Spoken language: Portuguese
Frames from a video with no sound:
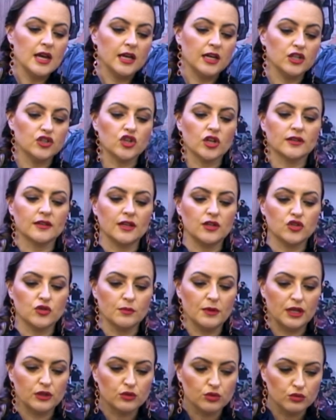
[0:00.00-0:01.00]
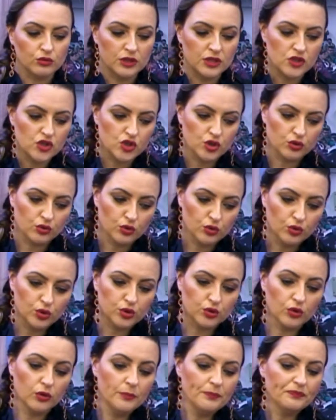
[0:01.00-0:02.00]
e de atendimento do
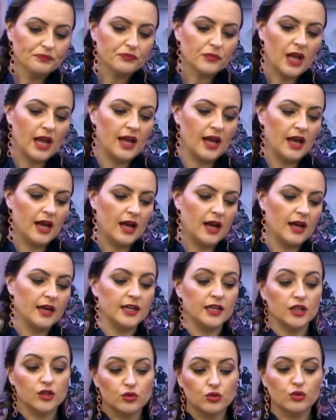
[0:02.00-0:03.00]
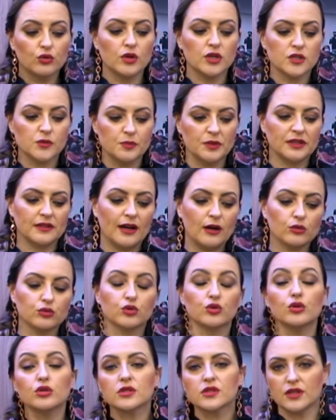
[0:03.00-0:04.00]
Instituto eh, e do Hospital
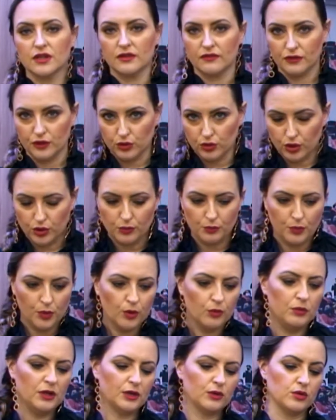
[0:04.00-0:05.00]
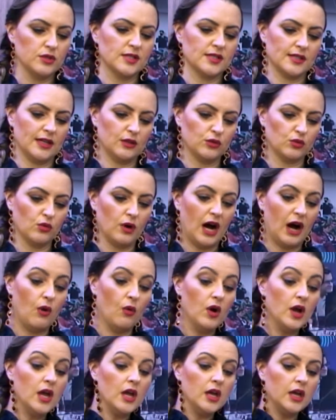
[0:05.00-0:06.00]
do Servidor Público Estadual
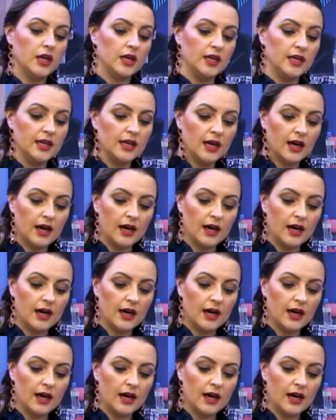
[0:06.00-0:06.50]
e uh,